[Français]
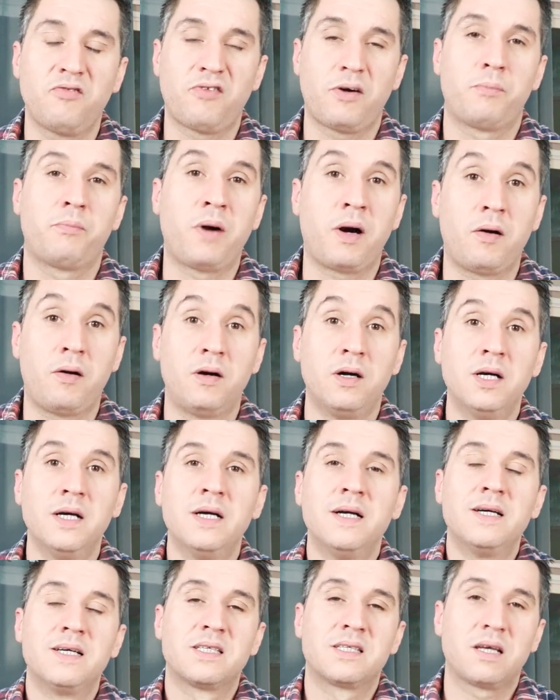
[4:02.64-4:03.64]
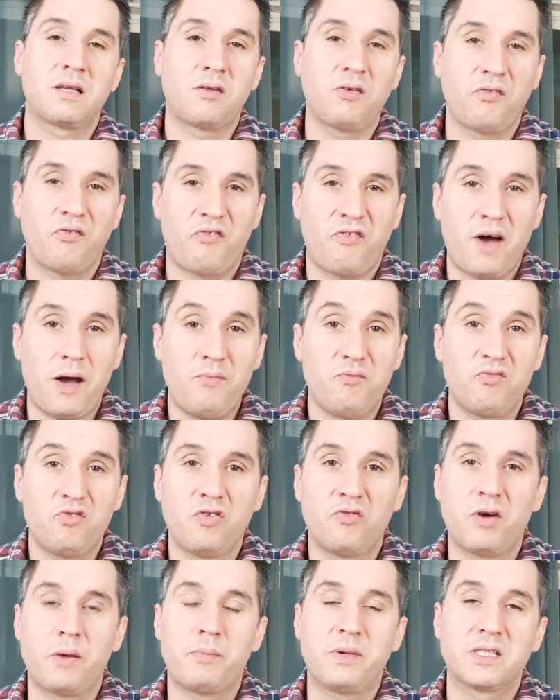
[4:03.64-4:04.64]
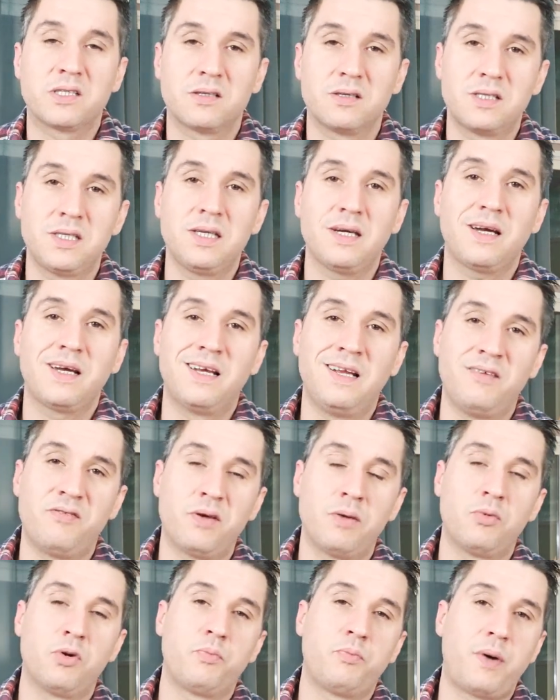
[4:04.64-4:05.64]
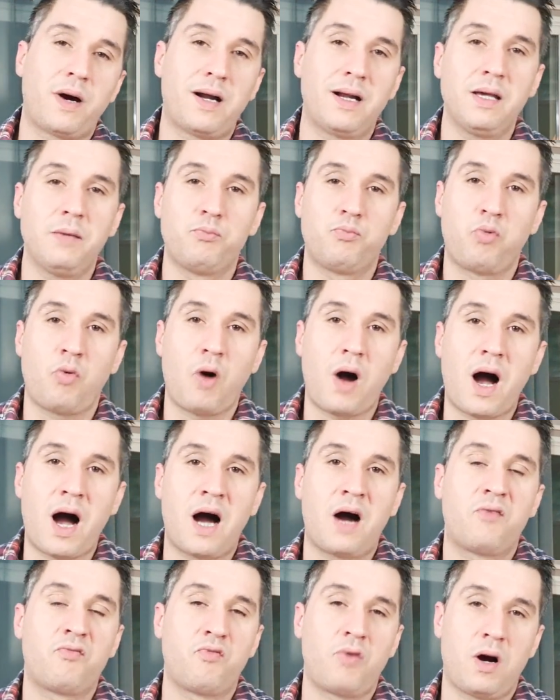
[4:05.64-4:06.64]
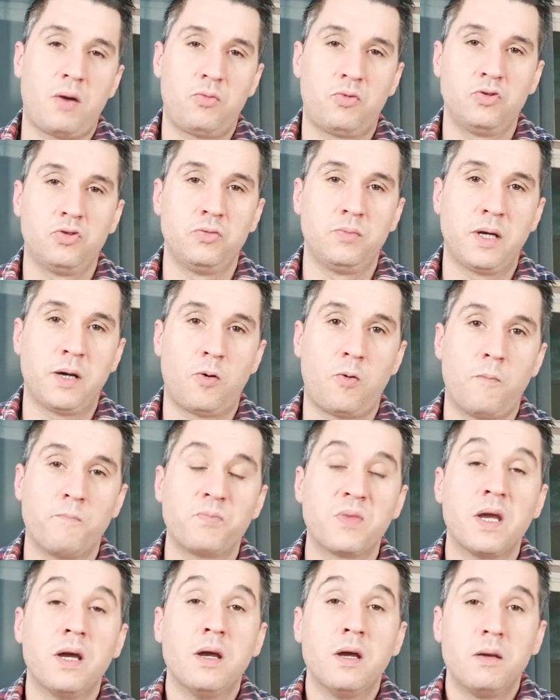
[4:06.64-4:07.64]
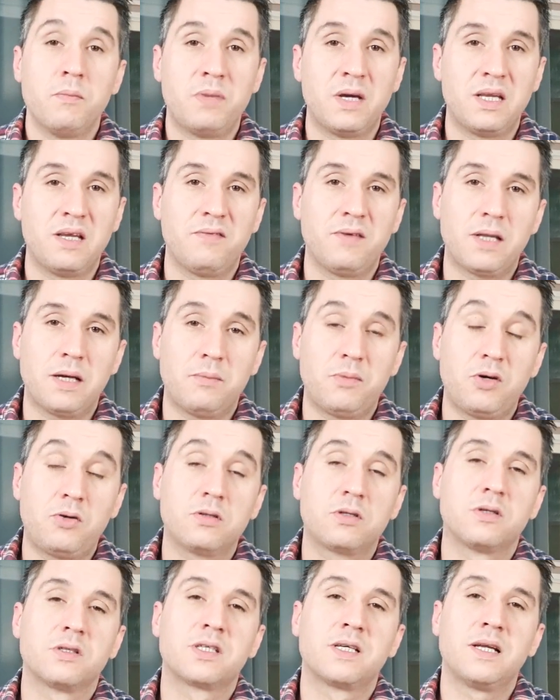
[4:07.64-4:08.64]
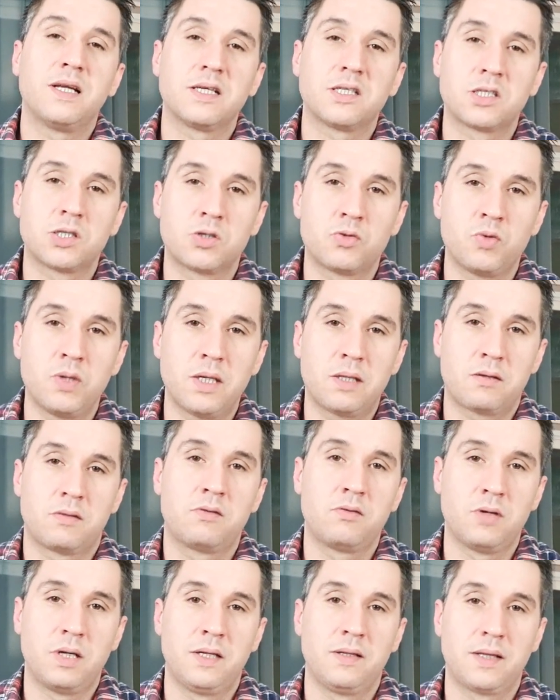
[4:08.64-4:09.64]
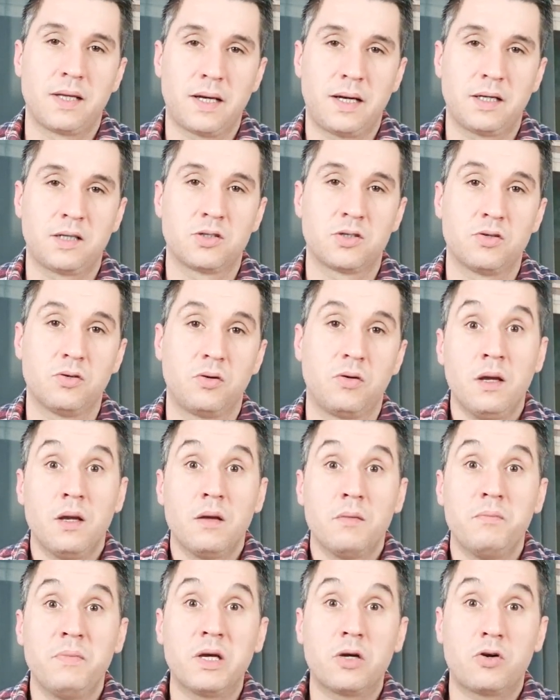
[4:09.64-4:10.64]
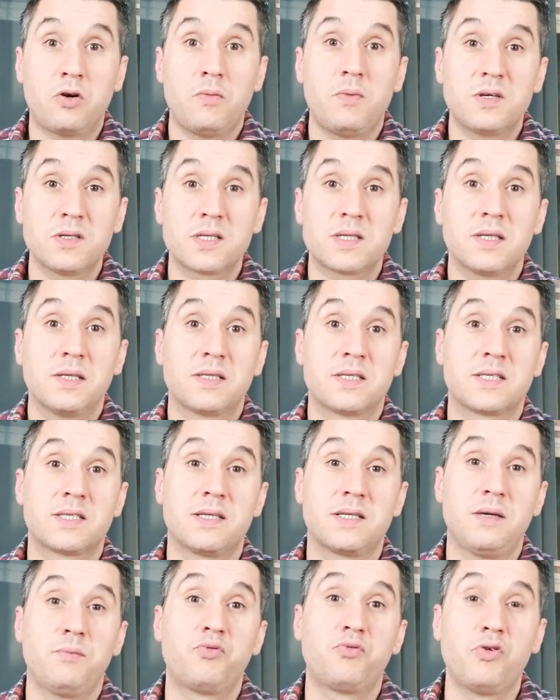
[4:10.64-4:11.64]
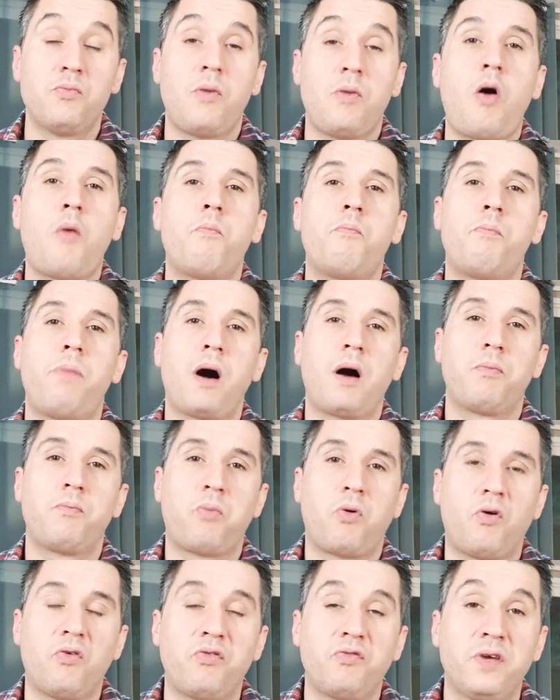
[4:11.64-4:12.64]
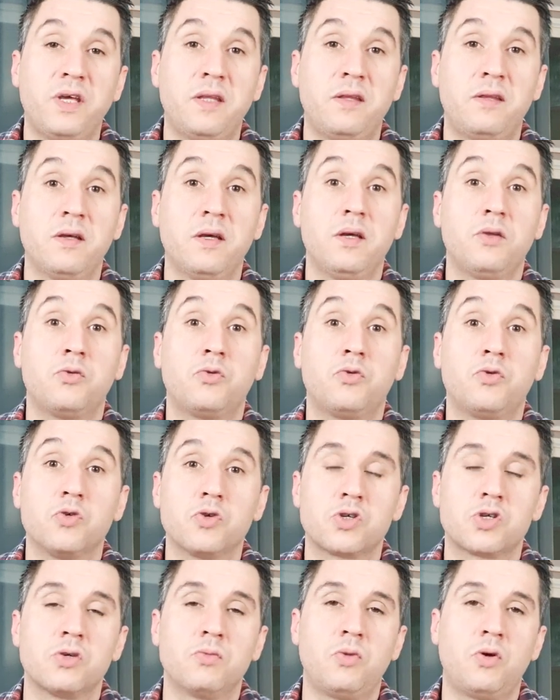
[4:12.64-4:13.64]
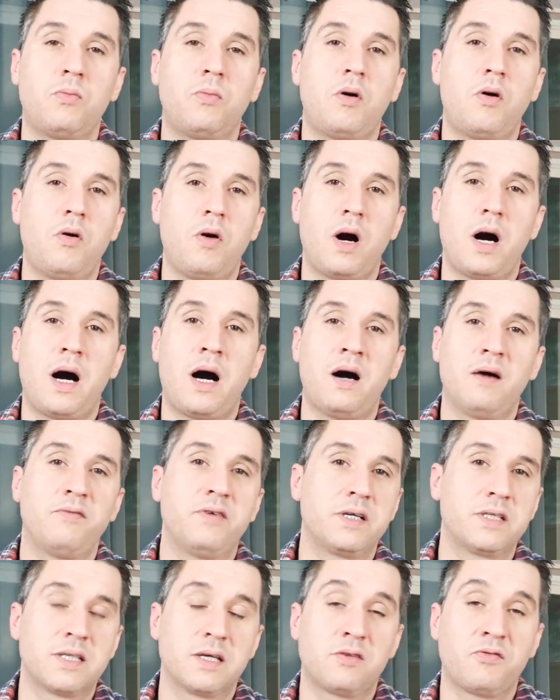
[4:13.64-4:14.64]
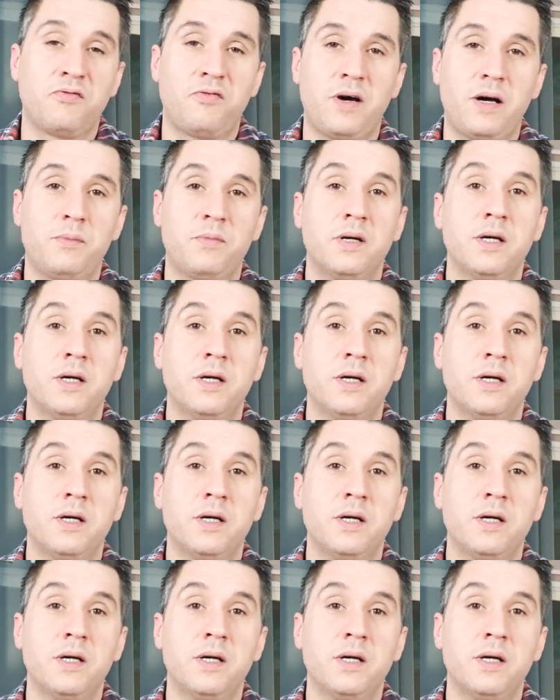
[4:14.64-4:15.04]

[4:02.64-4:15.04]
apparent. Cette femme ne va pas se dire, il vient me parler pour avoir mon numéro. Bien évidemment que c'est la suite de l'interaction, mais commencez simplement par profiter de ce moment avec cette femme.